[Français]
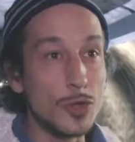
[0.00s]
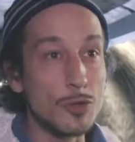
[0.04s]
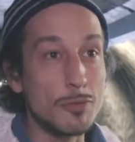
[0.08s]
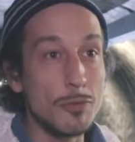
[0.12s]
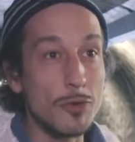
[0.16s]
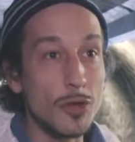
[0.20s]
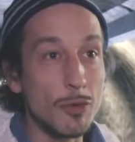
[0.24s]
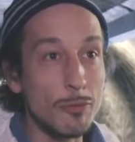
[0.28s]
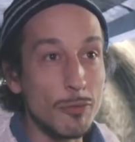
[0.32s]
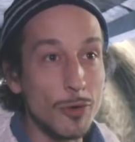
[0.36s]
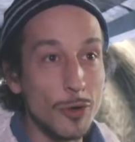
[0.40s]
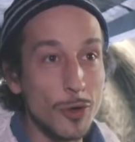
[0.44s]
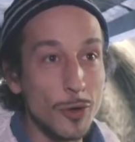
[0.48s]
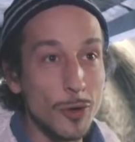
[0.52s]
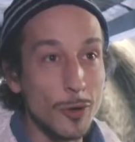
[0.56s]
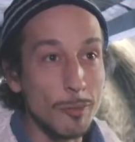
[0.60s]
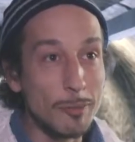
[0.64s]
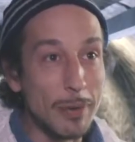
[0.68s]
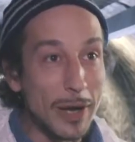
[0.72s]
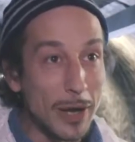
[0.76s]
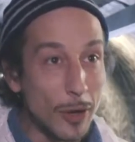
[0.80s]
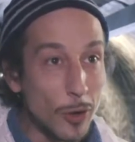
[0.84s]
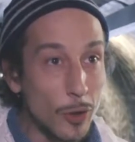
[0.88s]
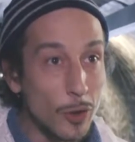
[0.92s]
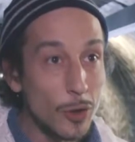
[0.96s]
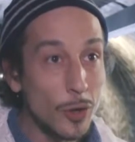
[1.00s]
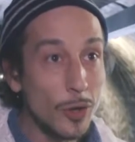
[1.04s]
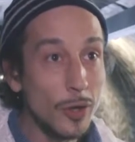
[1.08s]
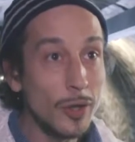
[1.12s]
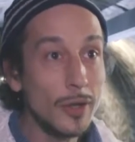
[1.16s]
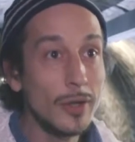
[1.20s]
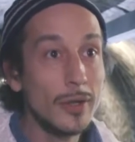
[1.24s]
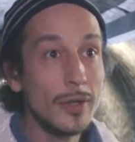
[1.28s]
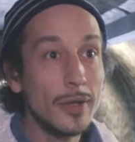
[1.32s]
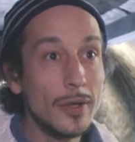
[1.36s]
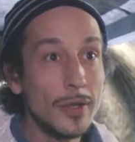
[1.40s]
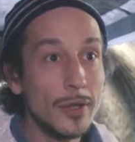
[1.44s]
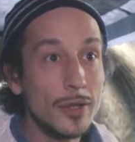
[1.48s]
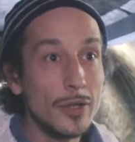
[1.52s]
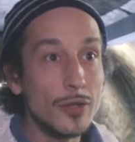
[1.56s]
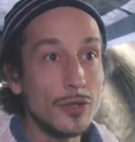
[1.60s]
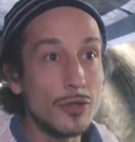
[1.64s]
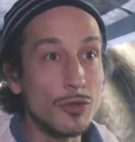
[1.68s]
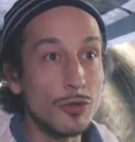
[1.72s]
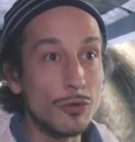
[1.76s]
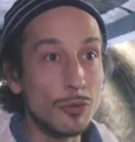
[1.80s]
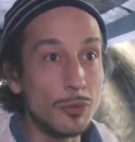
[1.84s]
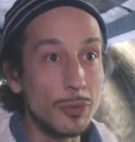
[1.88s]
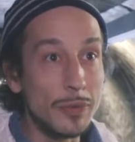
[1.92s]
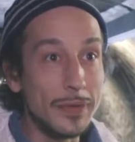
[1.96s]
Je me nomme euh, Parole,
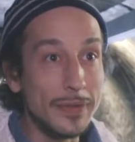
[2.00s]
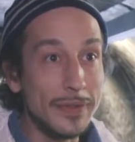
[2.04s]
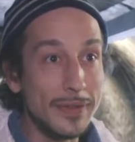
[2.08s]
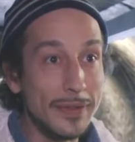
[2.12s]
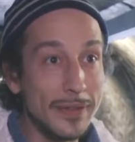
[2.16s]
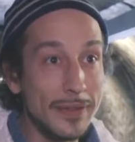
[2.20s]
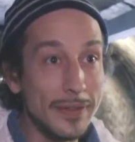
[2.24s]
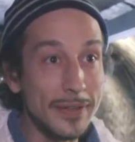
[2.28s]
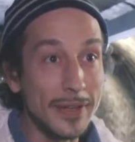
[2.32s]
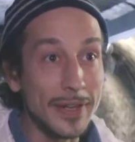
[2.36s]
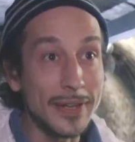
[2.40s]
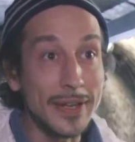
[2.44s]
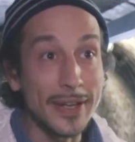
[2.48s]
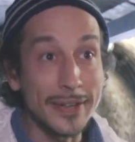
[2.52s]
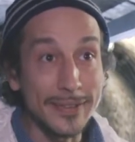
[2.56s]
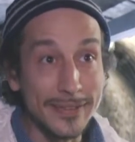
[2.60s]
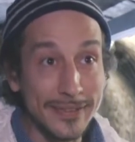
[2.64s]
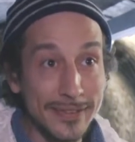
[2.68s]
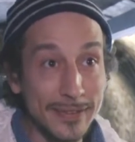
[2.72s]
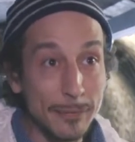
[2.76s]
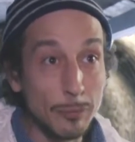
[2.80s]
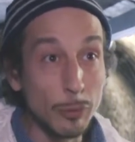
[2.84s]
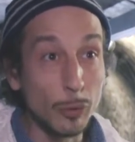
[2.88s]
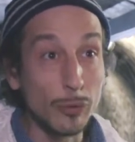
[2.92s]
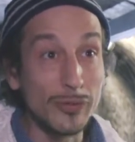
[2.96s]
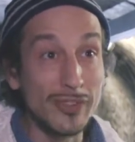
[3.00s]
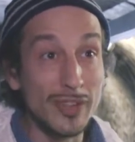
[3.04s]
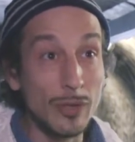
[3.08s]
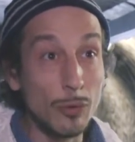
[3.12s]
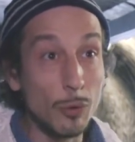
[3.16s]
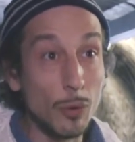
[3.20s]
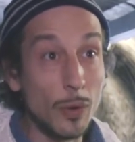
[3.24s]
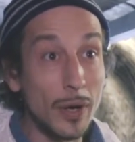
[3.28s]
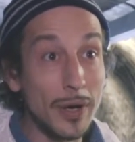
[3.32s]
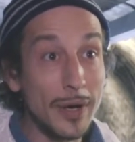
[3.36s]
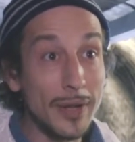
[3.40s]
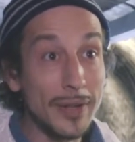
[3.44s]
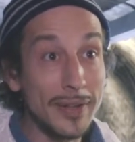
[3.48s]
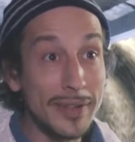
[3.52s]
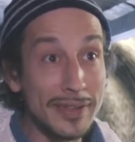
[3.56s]
je suis un artiste bruxellois